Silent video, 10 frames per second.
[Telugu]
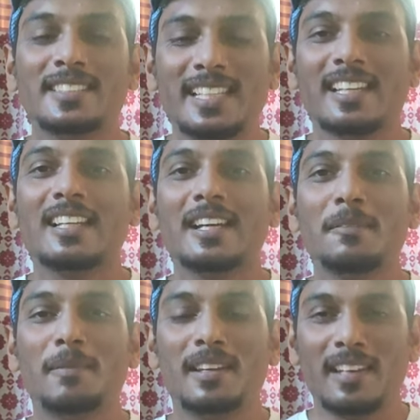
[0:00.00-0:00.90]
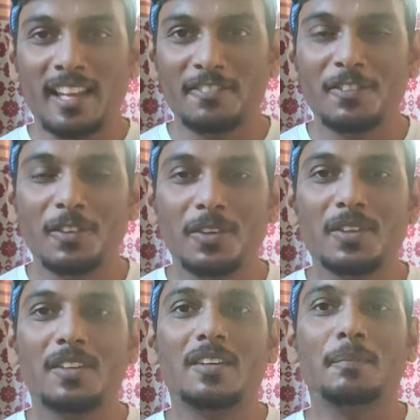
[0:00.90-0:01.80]
జనరల్గా మన లైఫ్లో
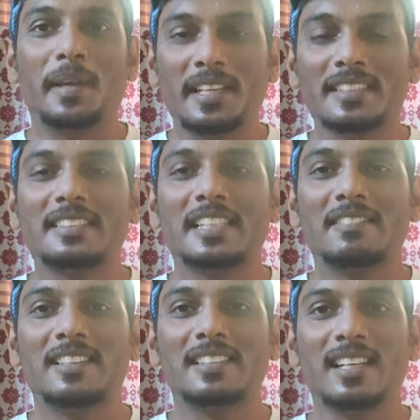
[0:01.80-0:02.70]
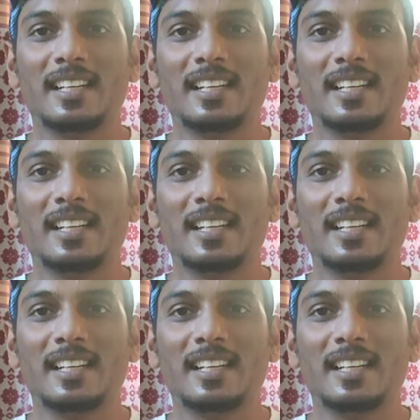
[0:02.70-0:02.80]
పేరెంట్స్ తర్వాత